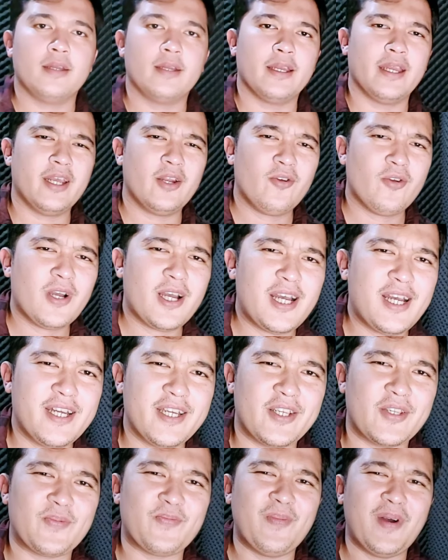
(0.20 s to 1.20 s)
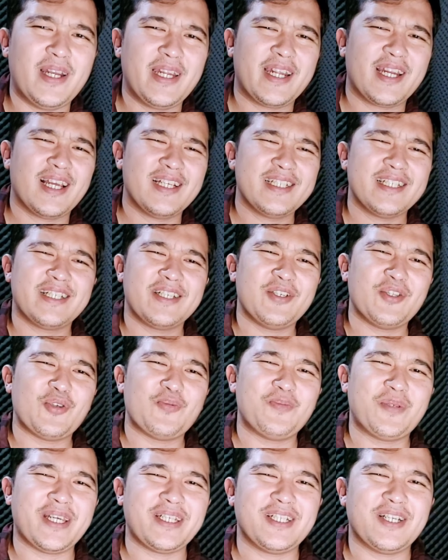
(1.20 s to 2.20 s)
Hello guys, balik lagi ke
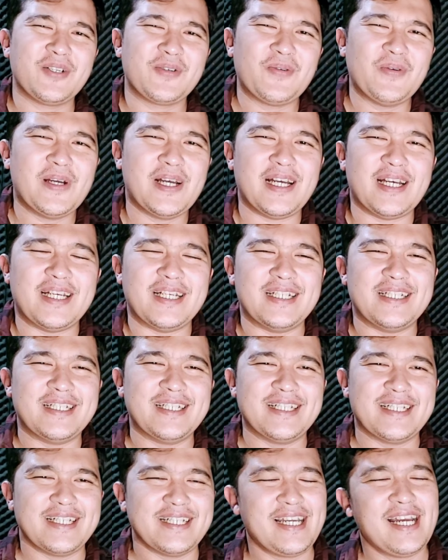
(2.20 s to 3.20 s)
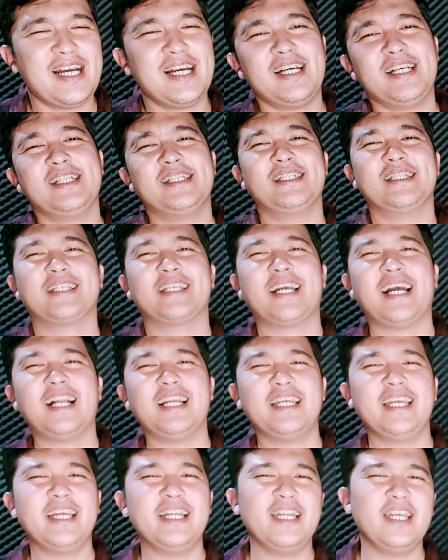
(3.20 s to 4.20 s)
YouTube channel gue. Ya,
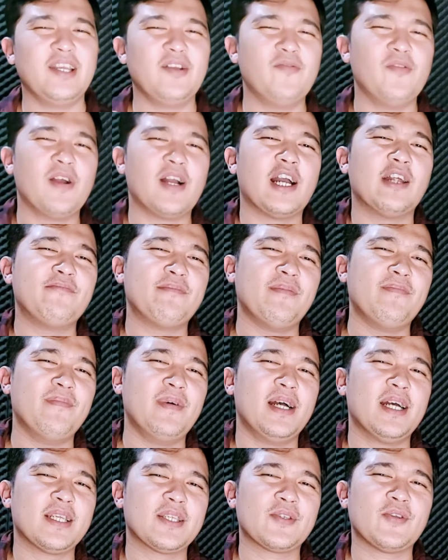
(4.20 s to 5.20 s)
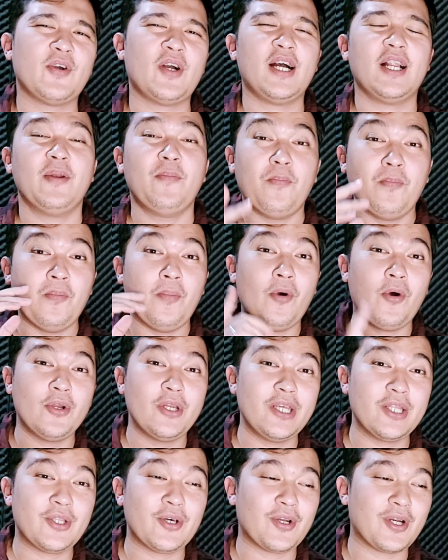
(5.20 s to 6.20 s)
kali ini gue akan membahas soal
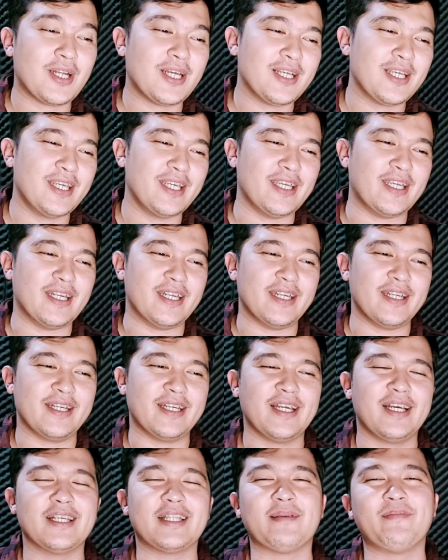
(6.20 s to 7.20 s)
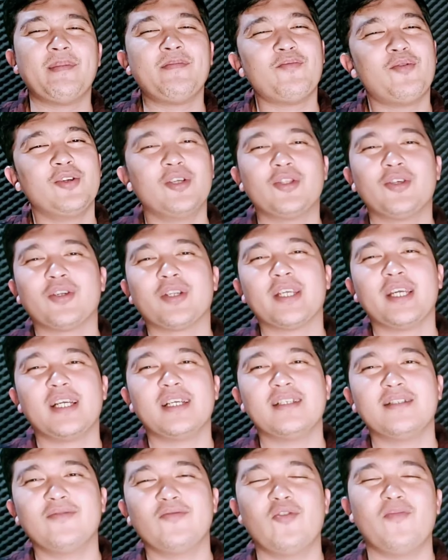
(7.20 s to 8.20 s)
monitor lagi. Nah, tapi monitor
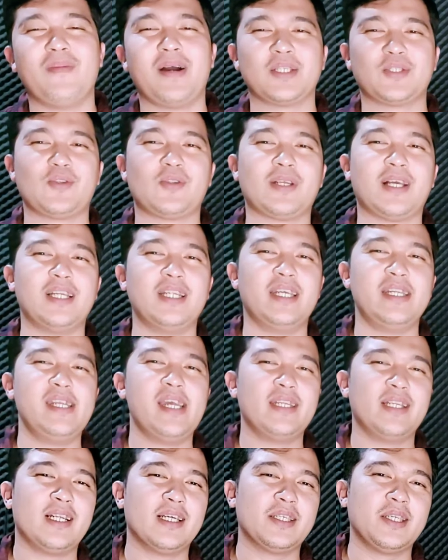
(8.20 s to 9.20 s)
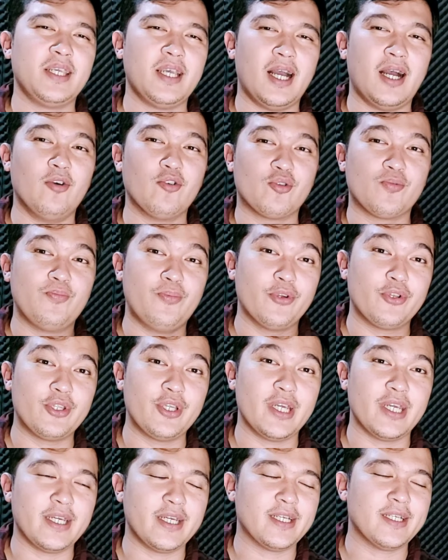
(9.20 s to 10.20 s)
yang gue maksud kali ini adalah si
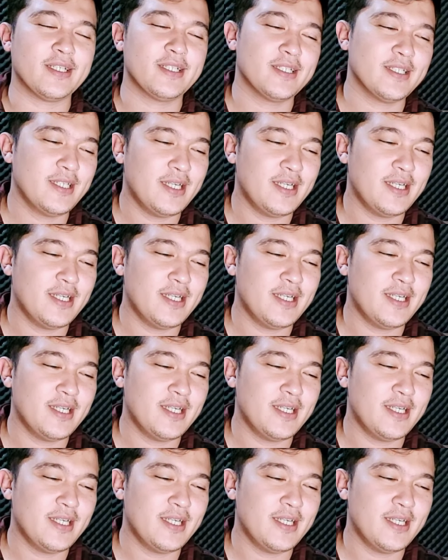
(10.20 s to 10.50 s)
outputnya ya.